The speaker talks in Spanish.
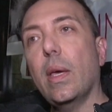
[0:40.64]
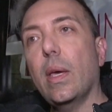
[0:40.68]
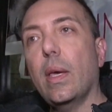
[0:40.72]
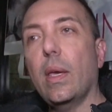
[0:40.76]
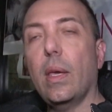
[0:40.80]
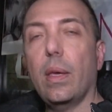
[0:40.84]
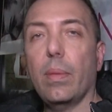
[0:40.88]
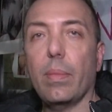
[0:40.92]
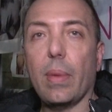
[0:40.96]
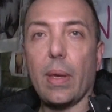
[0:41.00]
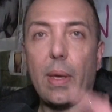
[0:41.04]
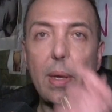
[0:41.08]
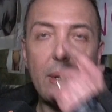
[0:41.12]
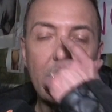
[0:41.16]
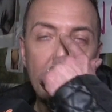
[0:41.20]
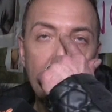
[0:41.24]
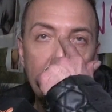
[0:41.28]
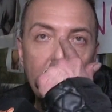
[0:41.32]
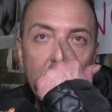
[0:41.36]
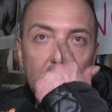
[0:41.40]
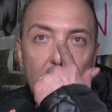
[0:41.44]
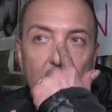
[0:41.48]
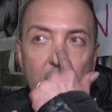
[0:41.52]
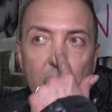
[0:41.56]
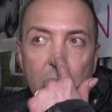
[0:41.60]
Y me
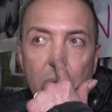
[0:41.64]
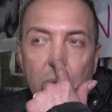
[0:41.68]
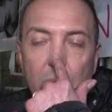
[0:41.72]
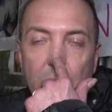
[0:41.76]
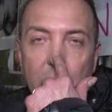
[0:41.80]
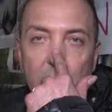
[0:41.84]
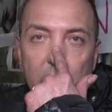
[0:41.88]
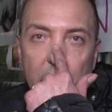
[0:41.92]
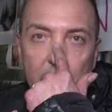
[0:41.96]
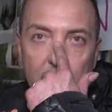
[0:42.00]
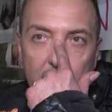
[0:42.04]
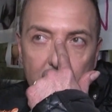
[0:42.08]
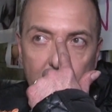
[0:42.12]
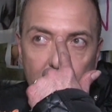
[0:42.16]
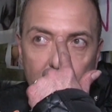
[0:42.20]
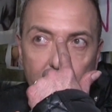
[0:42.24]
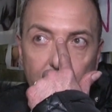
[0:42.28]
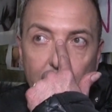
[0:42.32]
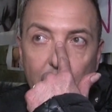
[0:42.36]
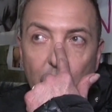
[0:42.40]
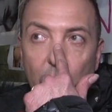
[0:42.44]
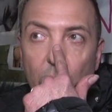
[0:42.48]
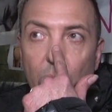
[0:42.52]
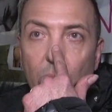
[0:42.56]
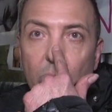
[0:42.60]
rellenó un
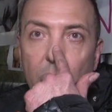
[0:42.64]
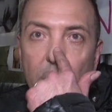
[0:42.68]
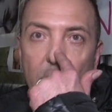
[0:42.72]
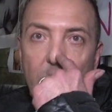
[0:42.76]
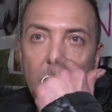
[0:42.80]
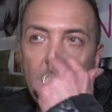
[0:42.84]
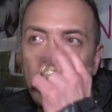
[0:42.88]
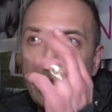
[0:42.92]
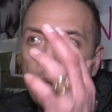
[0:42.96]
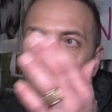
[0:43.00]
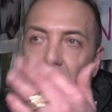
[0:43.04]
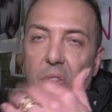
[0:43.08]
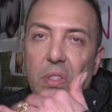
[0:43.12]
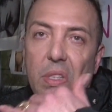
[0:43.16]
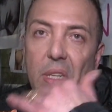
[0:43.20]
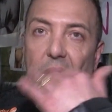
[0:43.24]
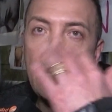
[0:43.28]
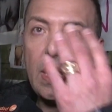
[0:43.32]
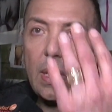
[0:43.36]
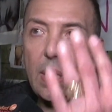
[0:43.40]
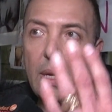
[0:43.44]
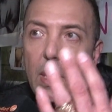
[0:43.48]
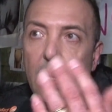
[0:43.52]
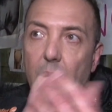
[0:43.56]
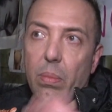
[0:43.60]
producto que no sé
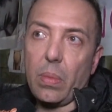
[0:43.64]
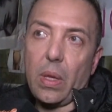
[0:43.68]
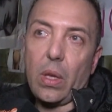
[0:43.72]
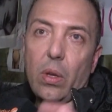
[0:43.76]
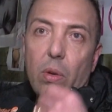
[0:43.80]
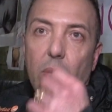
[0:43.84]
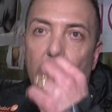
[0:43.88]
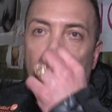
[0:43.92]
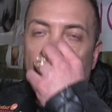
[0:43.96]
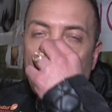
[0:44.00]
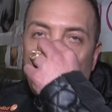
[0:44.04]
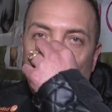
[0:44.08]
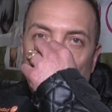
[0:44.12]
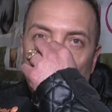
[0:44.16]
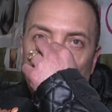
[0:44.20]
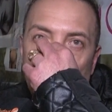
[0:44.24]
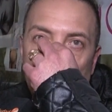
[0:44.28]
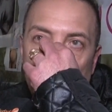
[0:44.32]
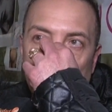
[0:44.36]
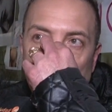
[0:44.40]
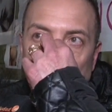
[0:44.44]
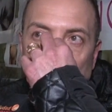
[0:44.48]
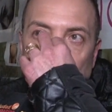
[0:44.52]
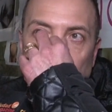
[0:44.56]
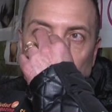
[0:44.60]
qué era, me dijo que era algo
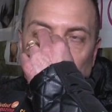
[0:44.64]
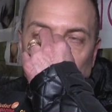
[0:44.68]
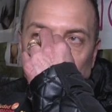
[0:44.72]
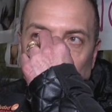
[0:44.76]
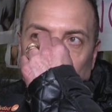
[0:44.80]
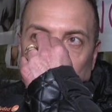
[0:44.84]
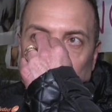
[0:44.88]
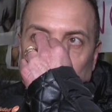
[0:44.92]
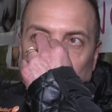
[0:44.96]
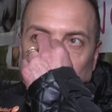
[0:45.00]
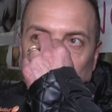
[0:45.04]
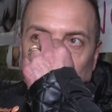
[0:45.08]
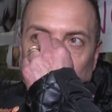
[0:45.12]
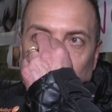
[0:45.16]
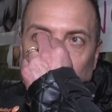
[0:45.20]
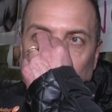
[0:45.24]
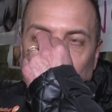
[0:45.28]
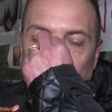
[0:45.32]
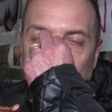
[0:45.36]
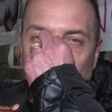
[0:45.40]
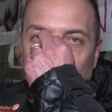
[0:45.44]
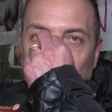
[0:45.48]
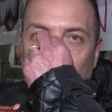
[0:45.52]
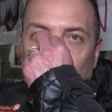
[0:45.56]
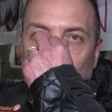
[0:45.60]
que, se, que,
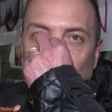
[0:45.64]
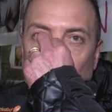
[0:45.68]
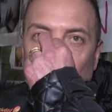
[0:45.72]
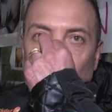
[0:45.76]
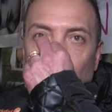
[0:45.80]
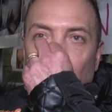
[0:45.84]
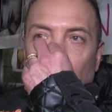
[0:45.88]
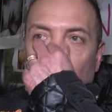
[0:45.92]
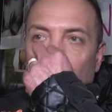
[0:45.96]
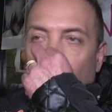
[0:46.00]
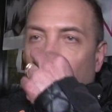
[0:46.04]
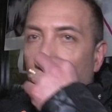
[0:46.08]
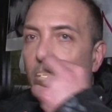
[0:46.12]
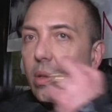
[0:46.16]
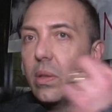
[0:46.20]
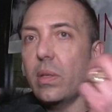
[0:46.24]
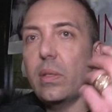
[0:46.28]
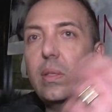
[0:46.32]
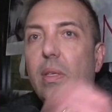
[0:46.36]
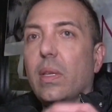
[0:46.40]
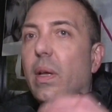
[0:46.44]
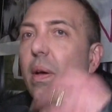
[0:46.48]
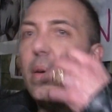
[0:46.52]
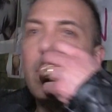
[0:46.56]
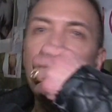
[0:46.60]
que me iba a ayudar y que no
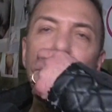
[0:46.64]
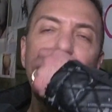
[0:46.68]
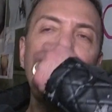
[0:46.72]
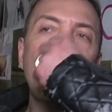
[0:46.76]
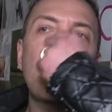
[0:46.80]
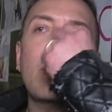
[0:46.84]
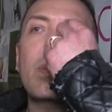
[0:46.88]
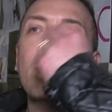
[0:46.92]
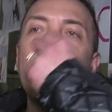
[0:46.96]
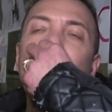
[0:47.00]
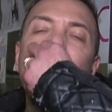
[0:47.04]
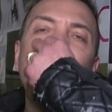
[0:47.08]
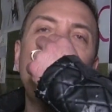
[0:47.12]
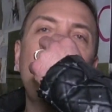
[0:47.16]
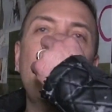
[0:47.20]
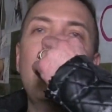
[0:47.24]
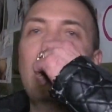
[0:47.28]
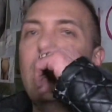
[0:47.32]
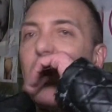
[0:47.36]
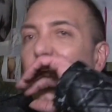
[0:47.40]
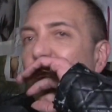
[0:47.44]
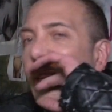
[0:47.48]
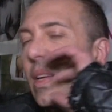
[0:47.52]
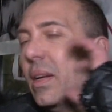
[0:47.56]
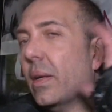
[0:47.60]
necesitaba abrirme ni
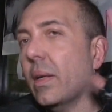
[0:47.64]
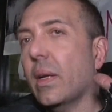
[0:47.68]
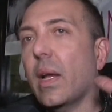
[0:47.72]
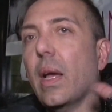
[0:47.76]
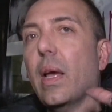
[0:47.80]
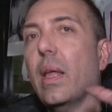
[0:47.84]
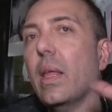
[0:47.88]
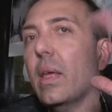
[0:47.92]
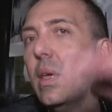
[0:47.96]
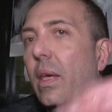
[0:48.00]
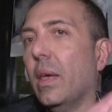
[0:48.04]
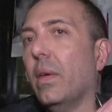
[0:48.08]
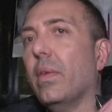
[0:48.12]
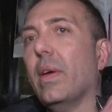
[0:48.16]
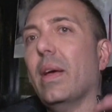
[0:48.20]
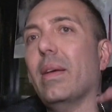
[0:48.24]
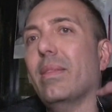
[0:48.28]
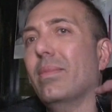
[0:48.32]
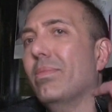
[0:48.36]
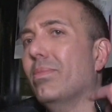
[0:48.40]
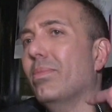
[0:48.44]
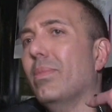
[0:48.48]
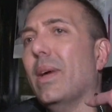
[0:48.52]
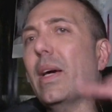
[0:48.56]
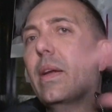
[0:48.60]
tener nada, que iba
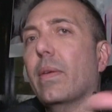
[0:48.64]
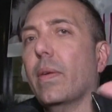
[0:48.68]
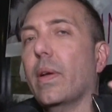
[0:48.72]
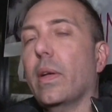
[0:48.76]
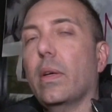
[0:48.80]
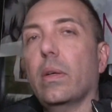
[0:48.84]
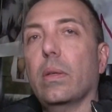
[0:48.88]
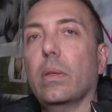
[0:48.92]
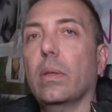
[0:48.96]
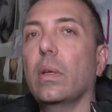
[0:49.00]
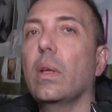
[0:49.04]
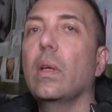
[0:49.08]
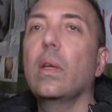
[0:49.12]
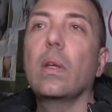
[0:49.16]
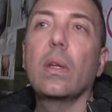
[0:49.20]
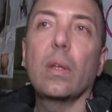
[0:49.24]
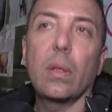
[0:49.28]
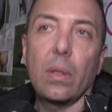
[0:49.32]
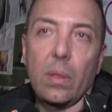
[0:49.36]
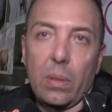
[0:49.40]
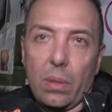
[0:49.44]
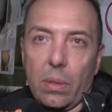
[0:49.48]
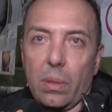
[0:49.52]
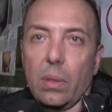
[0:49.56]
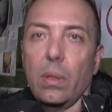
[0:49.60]
bárbaro.
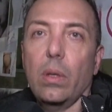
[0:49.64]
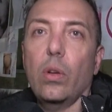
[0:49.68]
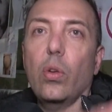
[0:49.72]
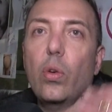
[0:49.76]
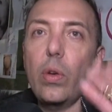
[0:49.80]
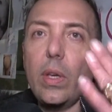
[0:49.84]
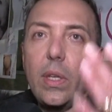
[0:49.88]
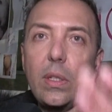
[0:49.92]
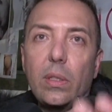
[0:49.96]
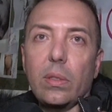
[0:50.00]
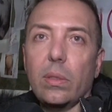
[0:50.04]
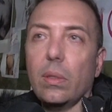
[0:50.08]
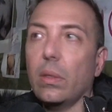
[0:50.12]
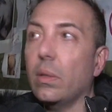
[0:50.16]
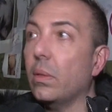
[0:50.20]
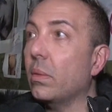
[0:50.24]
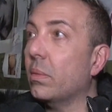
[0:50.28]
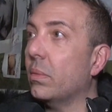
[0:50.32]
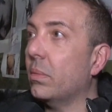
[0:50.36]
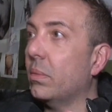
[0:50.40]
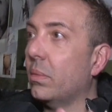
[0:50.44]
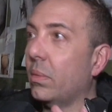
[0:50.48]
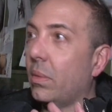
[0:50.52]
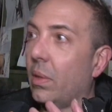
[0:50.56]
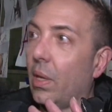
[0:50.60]
Lo hizo,
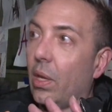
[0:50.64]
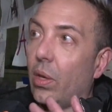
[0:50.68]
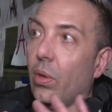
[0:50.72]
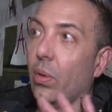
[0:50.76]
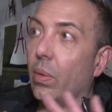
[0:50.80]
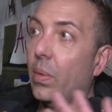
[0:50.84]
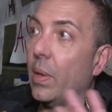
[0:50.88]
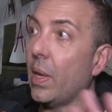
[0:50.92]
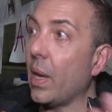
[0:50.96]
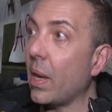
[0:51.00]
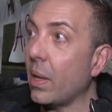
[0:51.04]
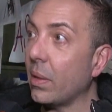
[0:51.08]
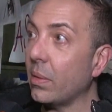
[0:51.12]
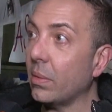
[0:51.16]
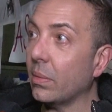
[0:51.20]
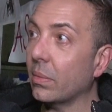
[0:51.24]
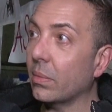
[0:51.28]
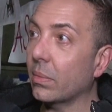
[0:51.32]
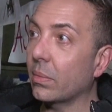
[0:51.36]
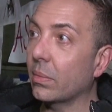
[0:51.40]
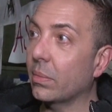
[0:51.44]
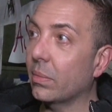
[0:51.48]
quedó bien,